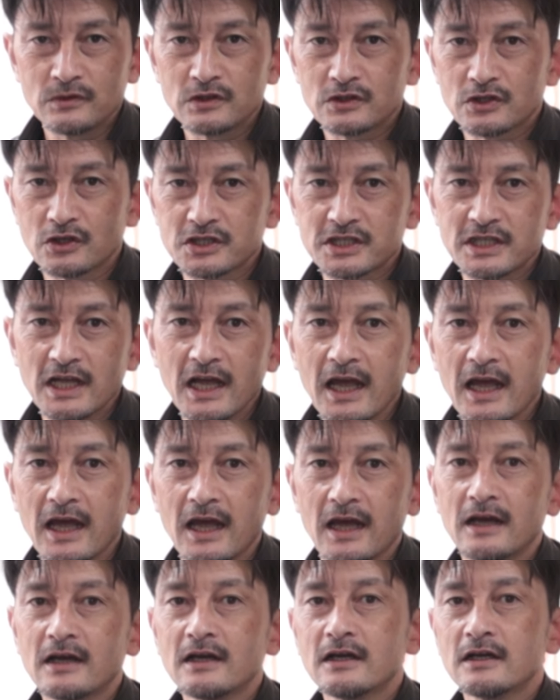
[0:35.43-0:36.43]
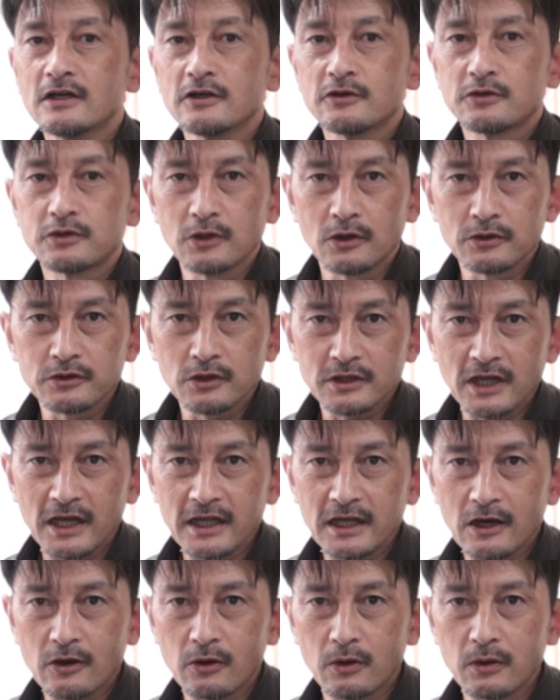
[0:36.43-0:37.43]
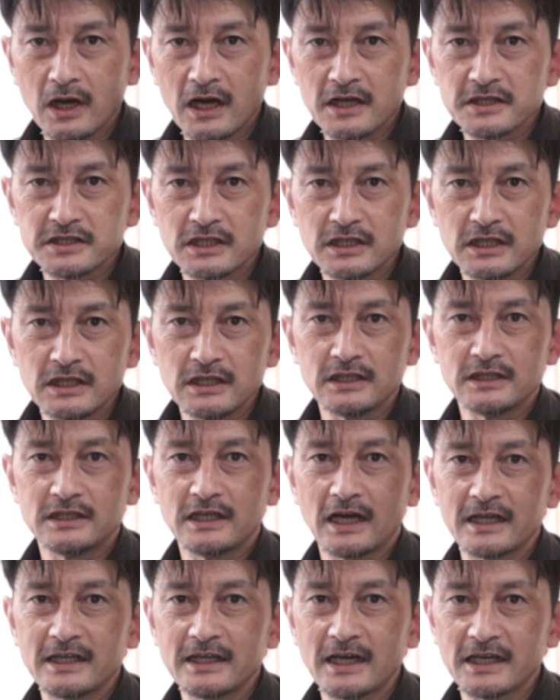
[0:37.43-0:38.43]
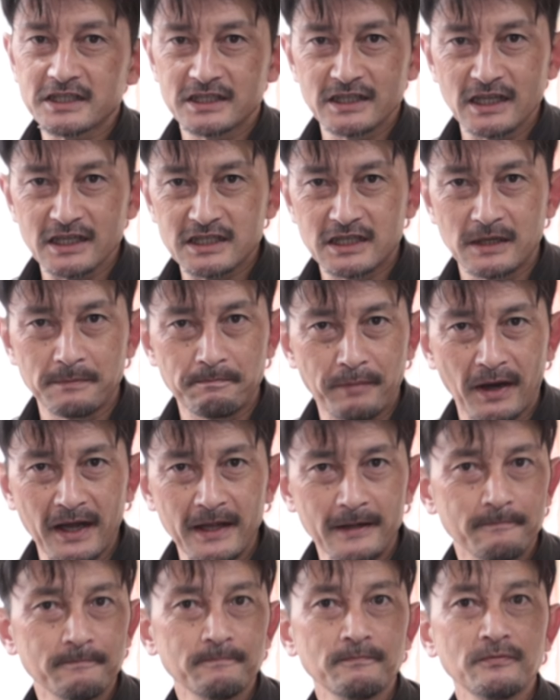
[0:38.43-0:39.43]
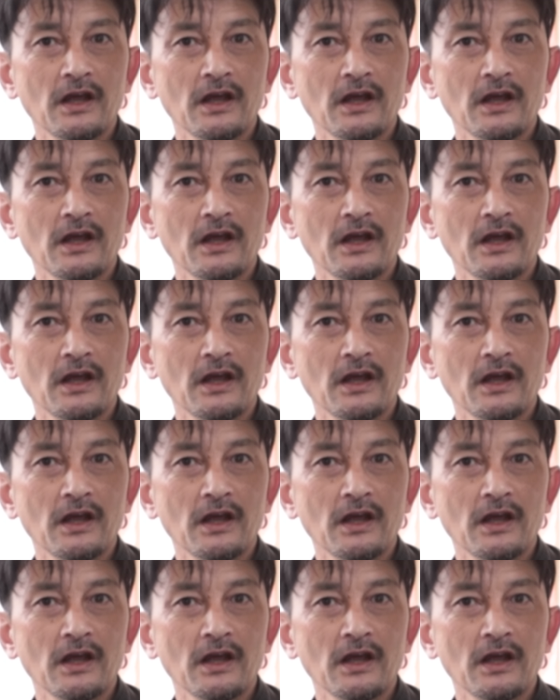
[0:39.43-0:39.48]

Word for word: そしてフロントタイヤ交換時にやりがちな失敗、